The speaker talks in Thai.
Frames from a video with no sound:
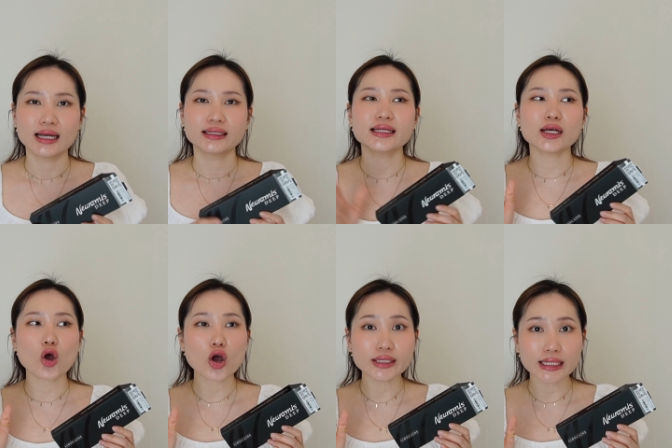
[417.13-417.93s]
ทีนี้
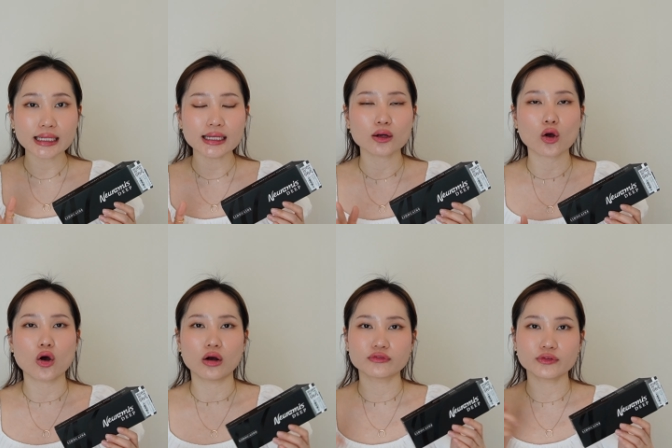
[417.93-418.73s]
ข้อดีขอ
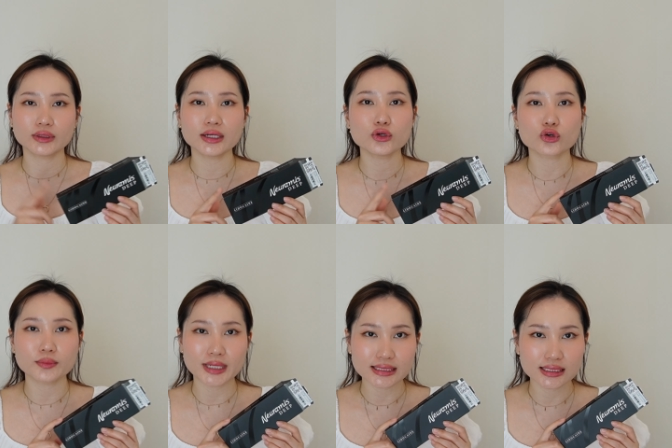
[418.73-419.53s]
งฟิลเลอร์นูรา
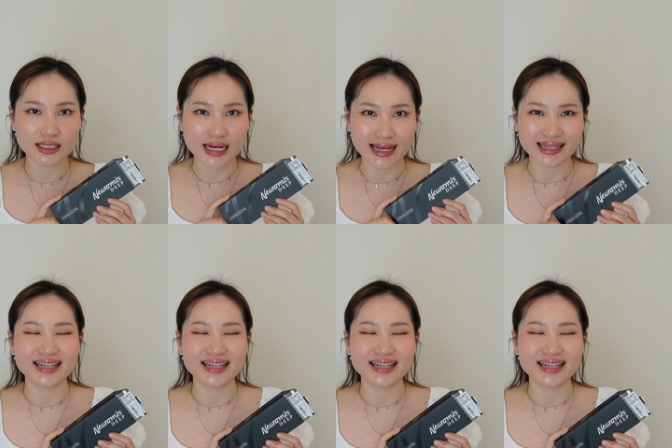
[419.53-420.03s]
มิสคืออะไร